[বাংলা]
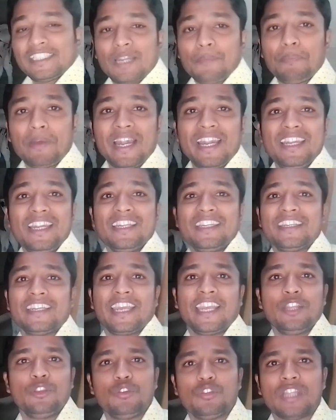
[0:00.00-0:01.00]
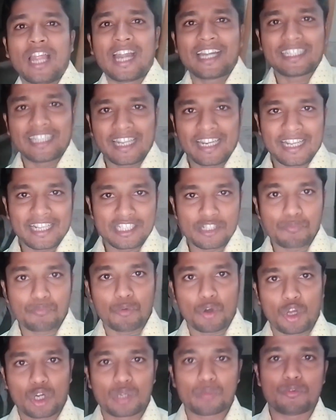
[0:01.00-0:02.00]
যেটা পারি না সেটা কিন্তু ডাক্তারের কাছে
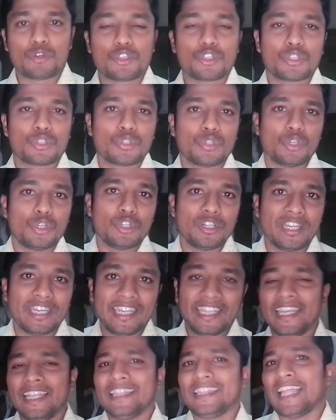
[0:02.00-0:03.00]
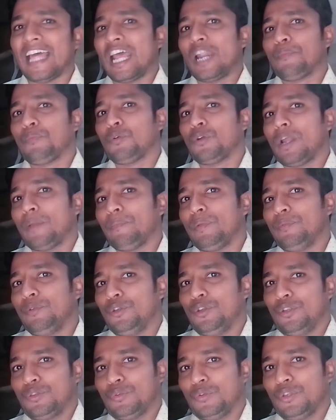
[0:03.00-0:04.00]
পরামর্শ নিয়ে তারপর আমি
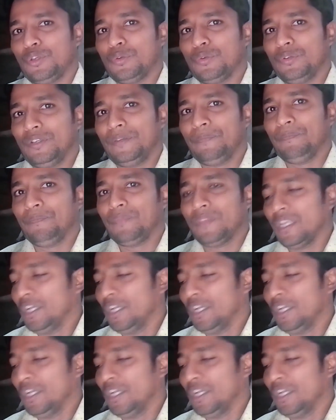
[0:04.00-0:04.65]
ভিডিওটি তৈরি করি